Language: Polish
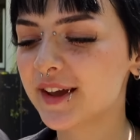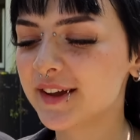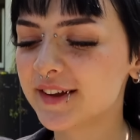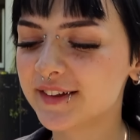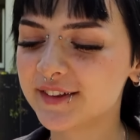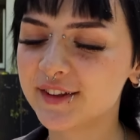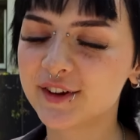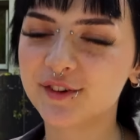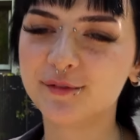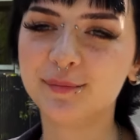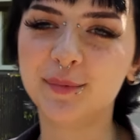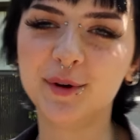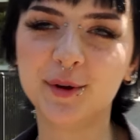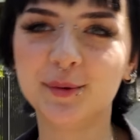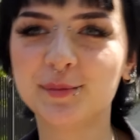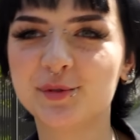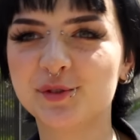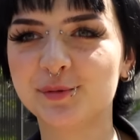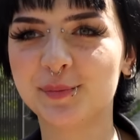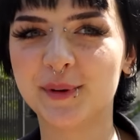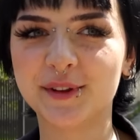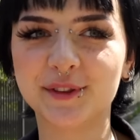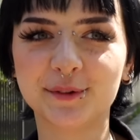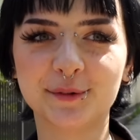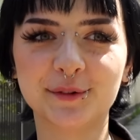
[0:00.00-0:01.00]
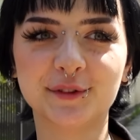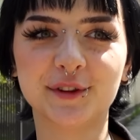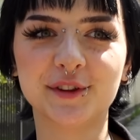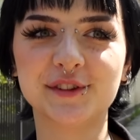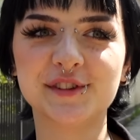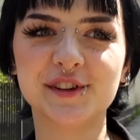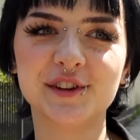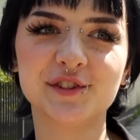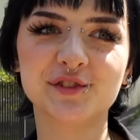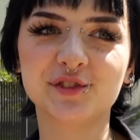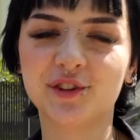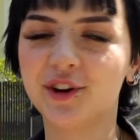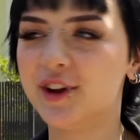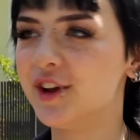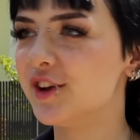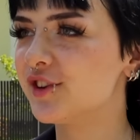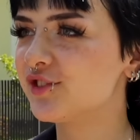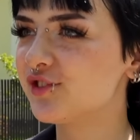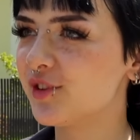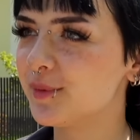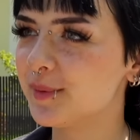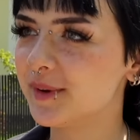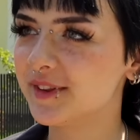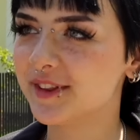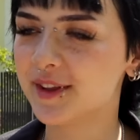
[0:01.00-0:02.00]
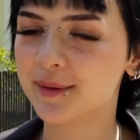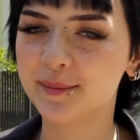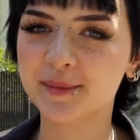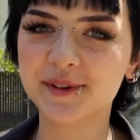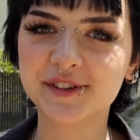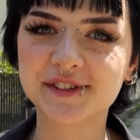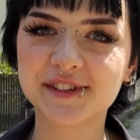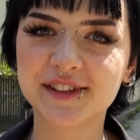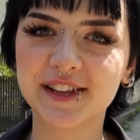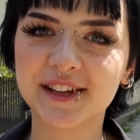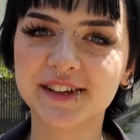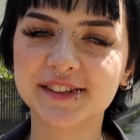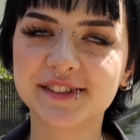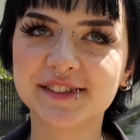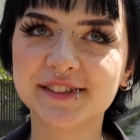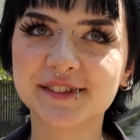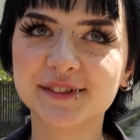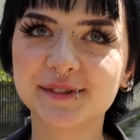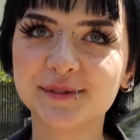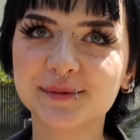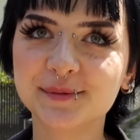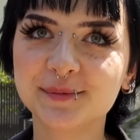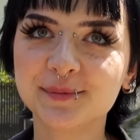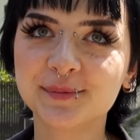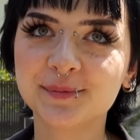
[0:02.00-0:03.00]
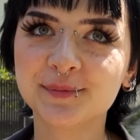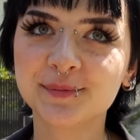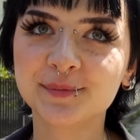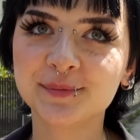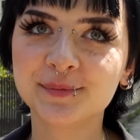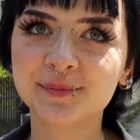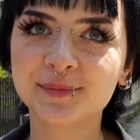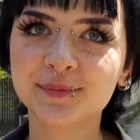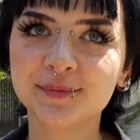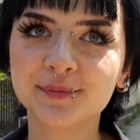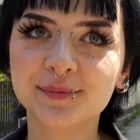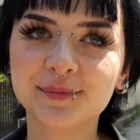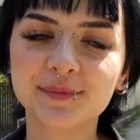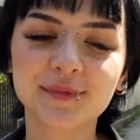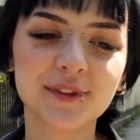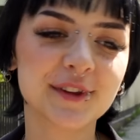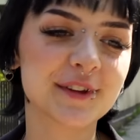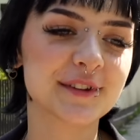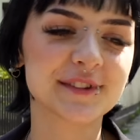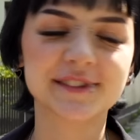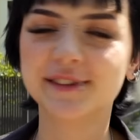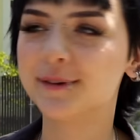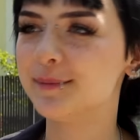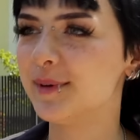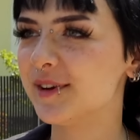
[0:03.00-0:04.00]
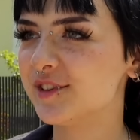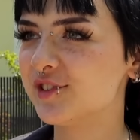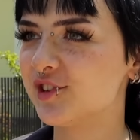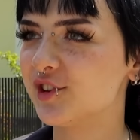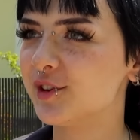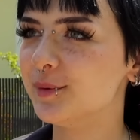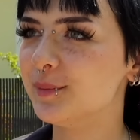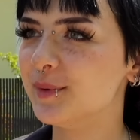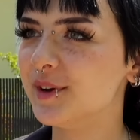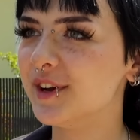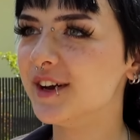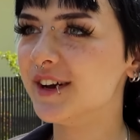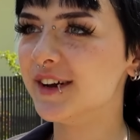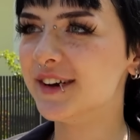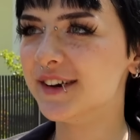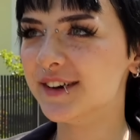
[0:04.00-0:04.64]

No, w moim przypadku to ciężko, jeszcze będę myśleć. No, zobaczymy.